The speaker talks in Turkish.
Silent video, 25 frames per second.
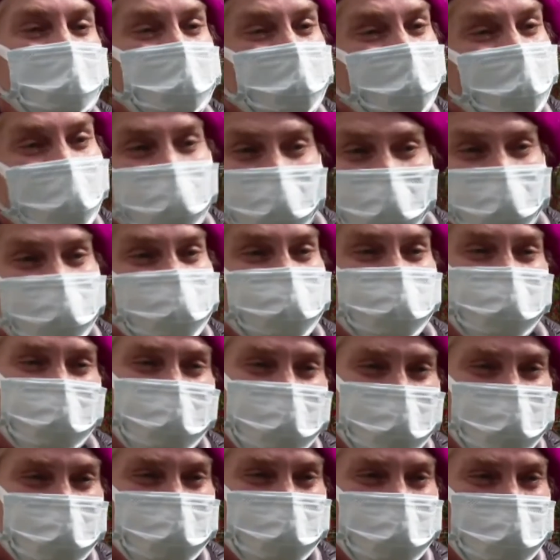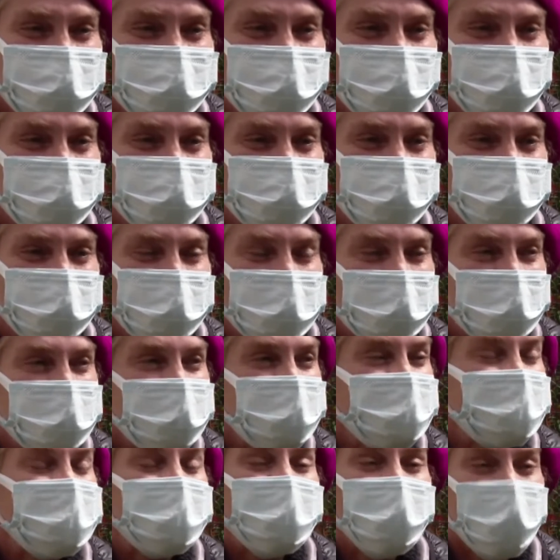veya sevincimiz olduğunda
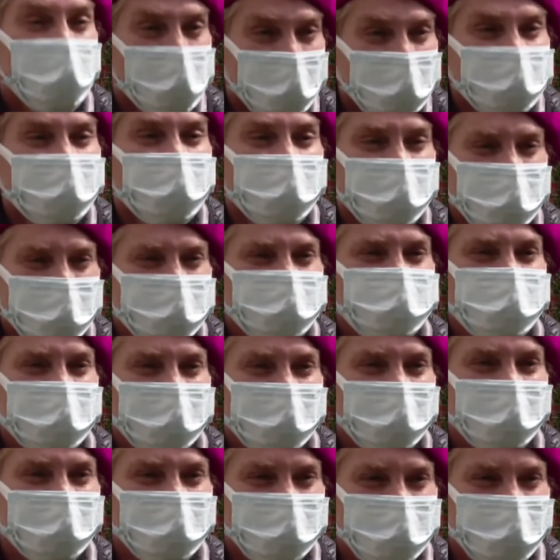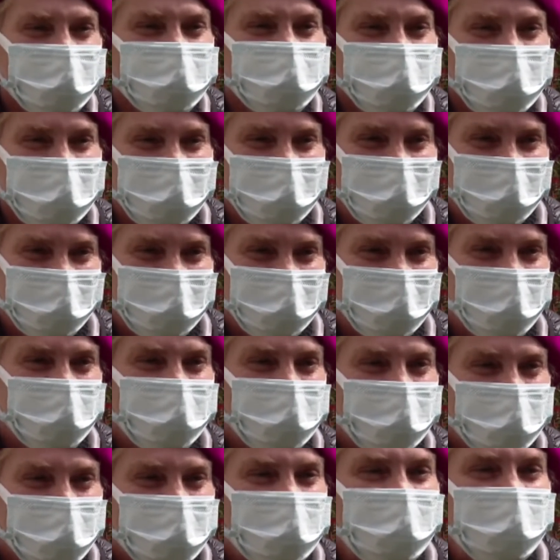o kadar güzel alıyordu ki
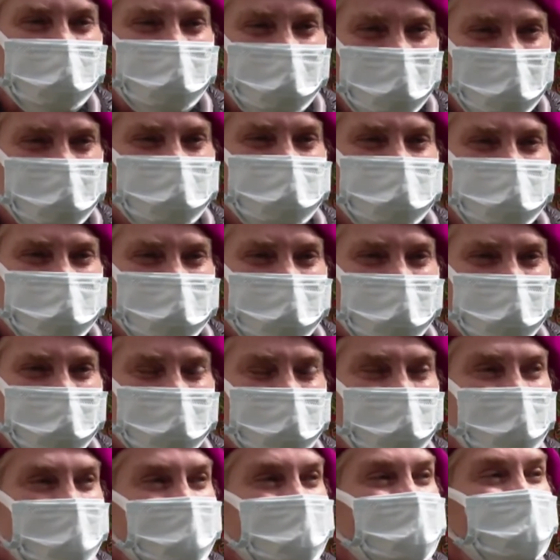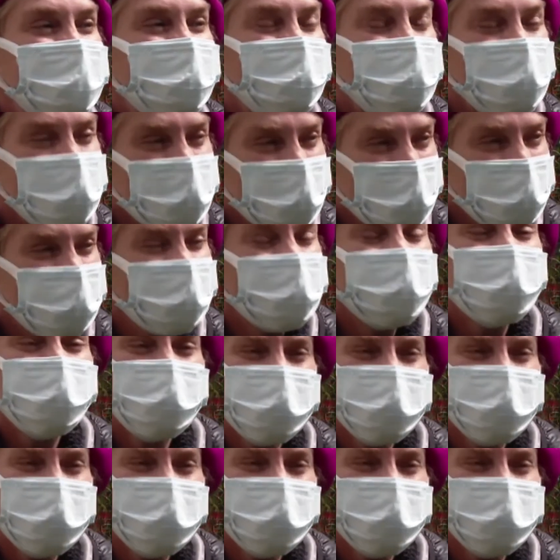o bilgiyi bizden ve o kadar